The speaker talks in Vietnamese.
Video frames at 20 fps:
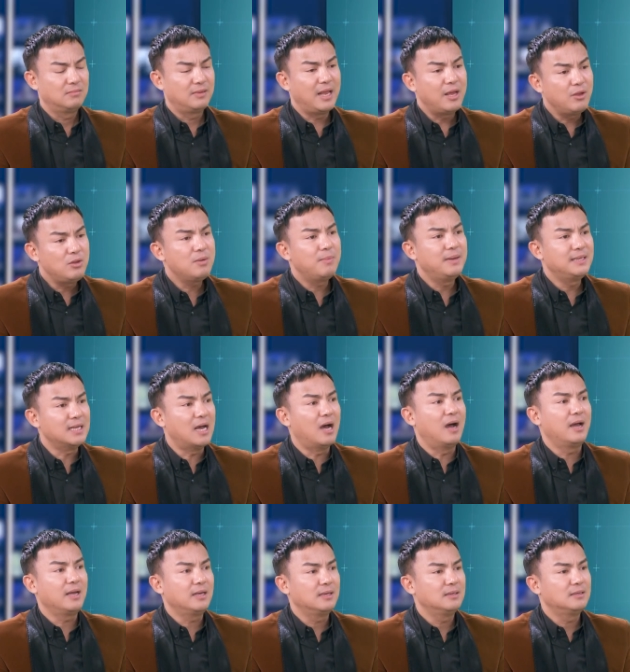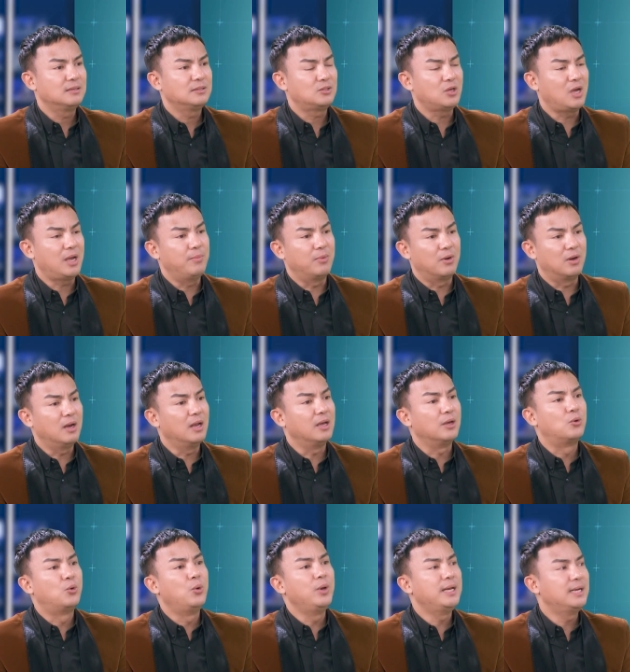Nếu như bây giờ ấy, cho em một cái lời
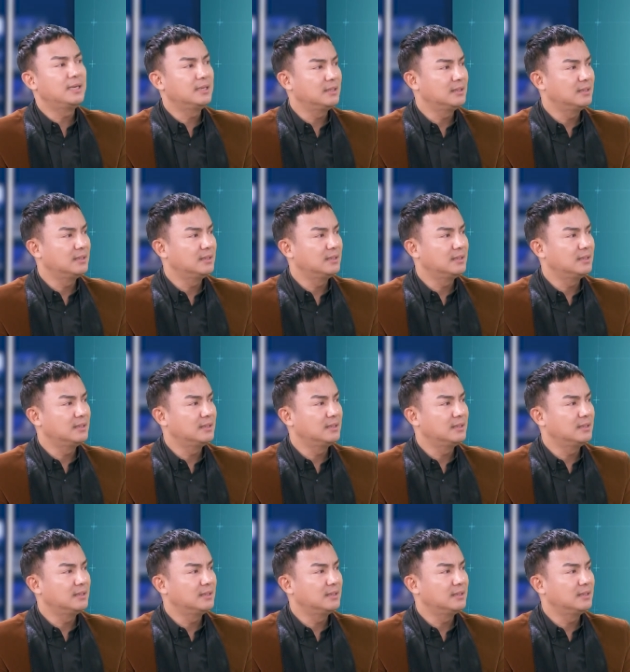khuyên